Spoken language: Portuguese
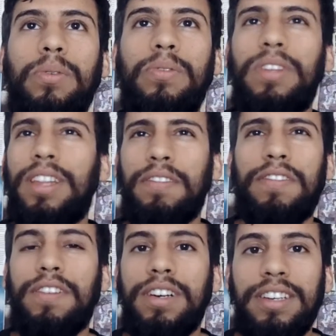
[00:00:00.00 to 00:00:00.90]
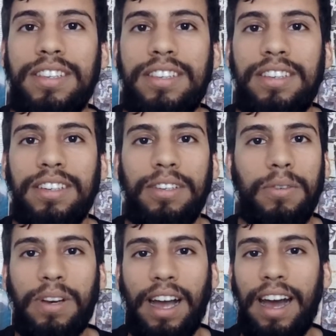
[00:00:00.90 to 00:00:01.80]
O Fim da Infância,
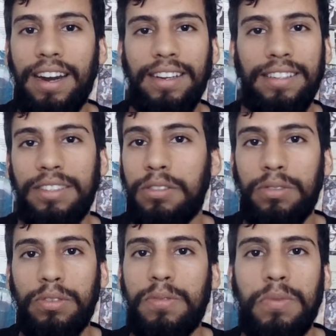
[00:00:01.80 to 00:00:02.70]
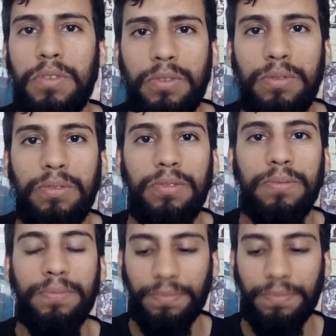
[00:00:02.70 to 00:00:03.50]
o cara de 2001